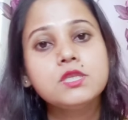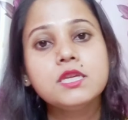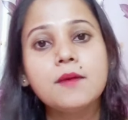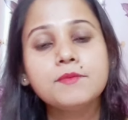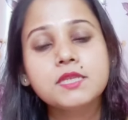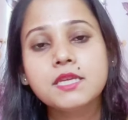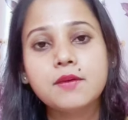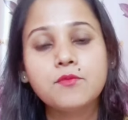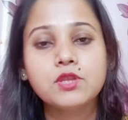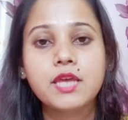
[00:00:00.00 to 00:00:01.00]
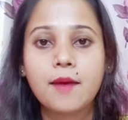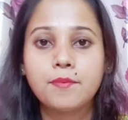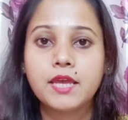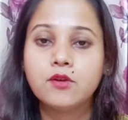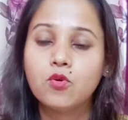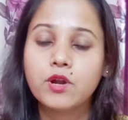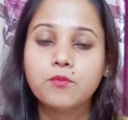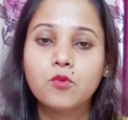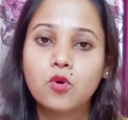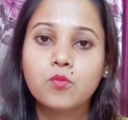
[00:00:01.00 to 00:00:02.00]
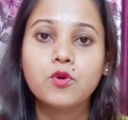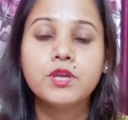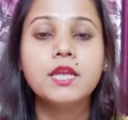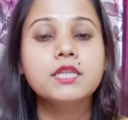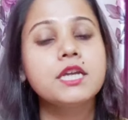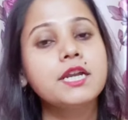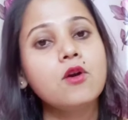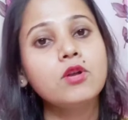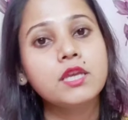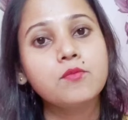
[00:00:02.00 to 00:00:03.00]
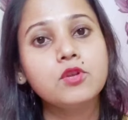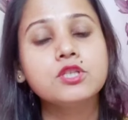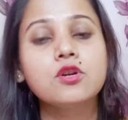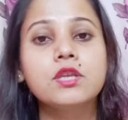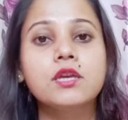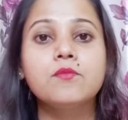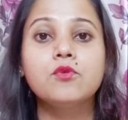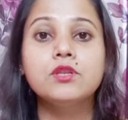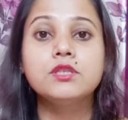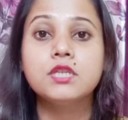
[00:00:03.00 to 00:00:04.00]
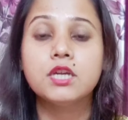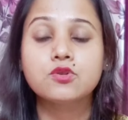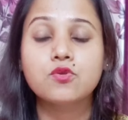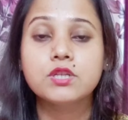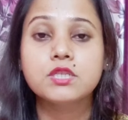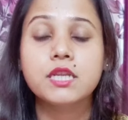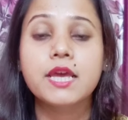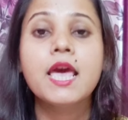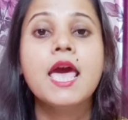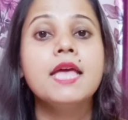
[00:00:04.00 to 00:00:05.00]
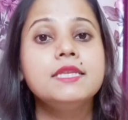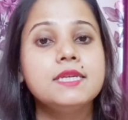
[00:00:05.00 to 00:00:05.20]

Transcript: শুধু সিরাম স্কিনের মধ্যে অ্যাপ্লাই করে করবো কিনা সেটা অনেকে বলেছে অনেকে জিজ্ঞাসা করেছিলে